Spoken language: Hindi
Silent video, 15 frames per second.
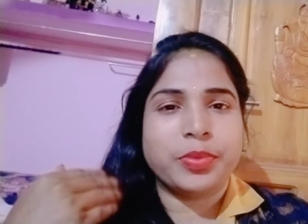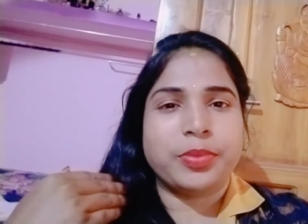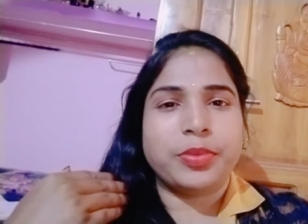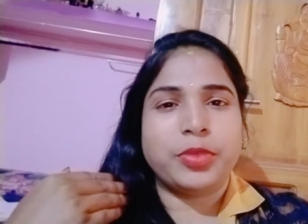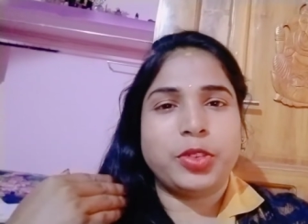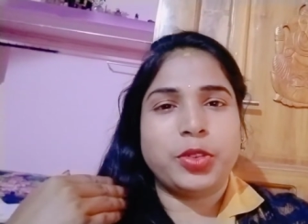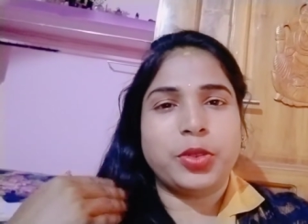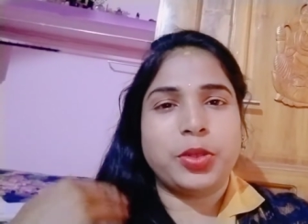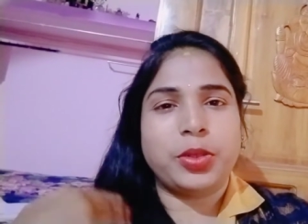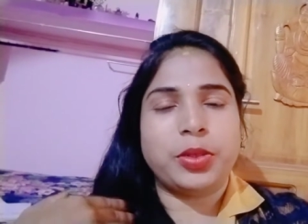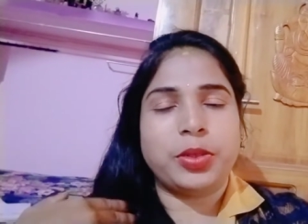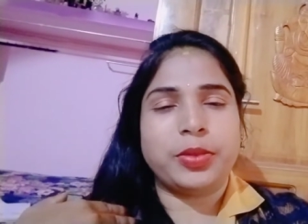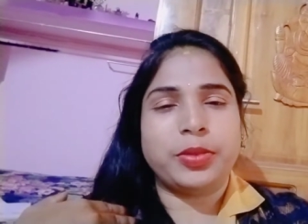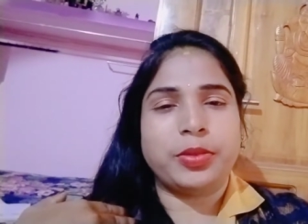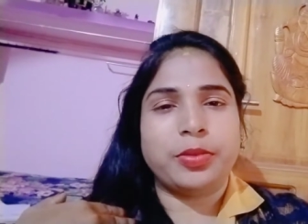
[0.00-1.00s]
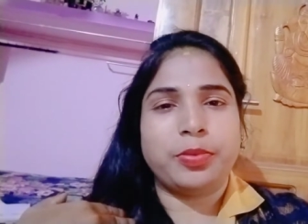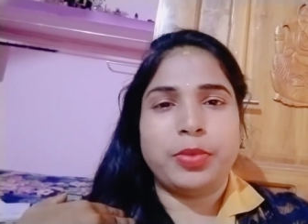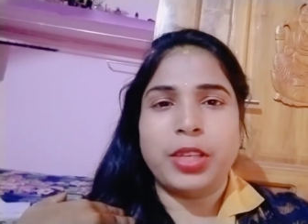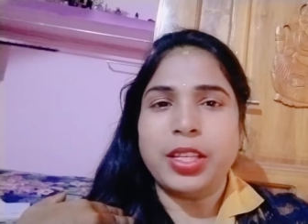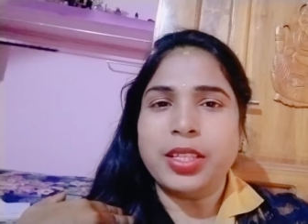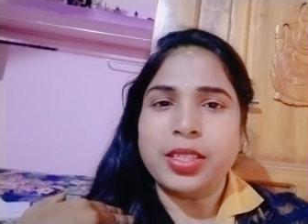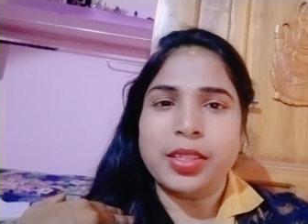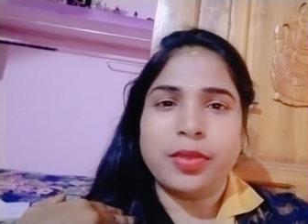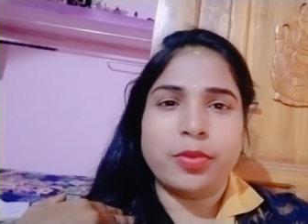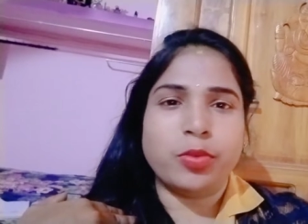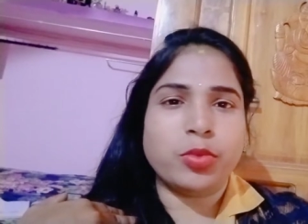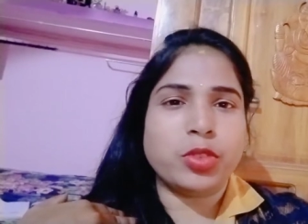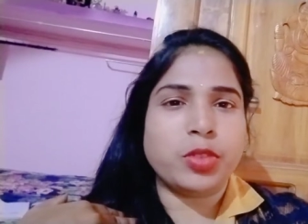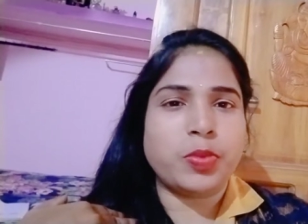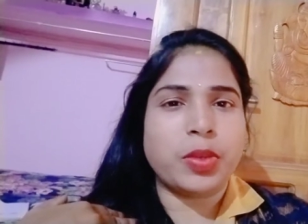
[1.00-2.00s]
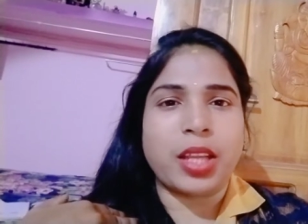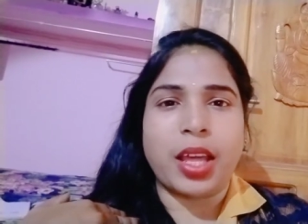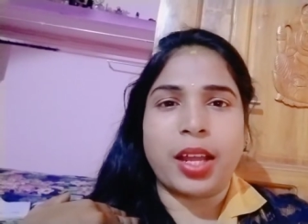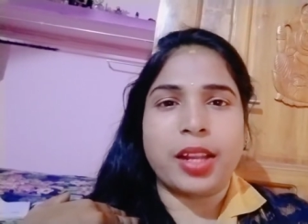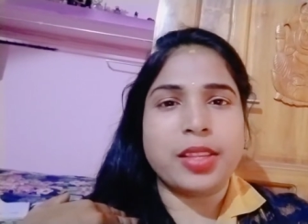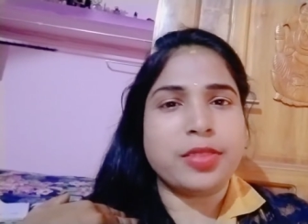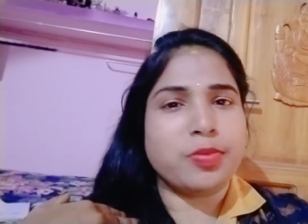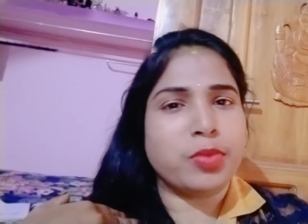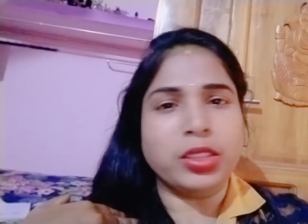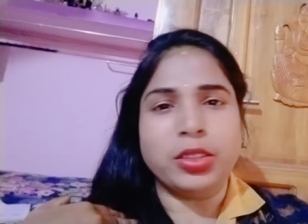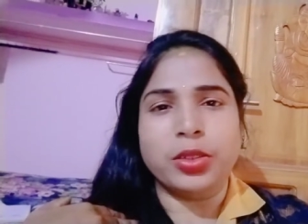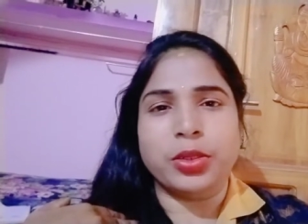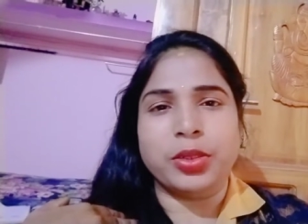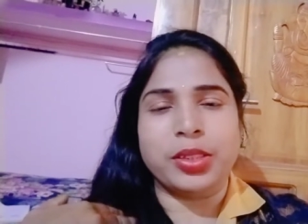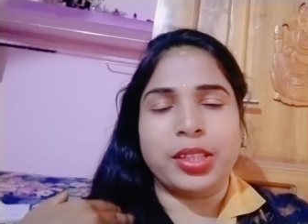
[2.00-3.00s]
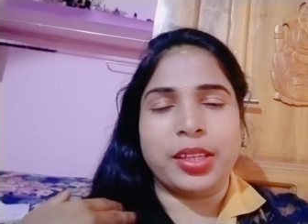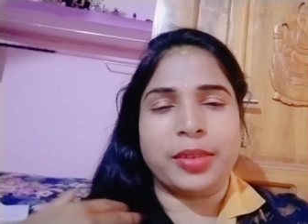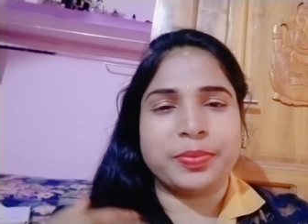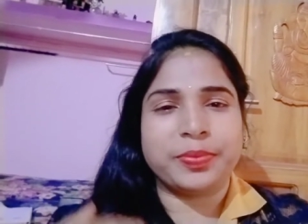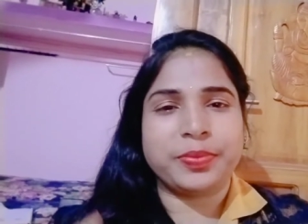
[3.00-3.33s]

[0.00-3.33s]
हम्म, तो प्लीज़ मुझ पर नाराज़ मत होइए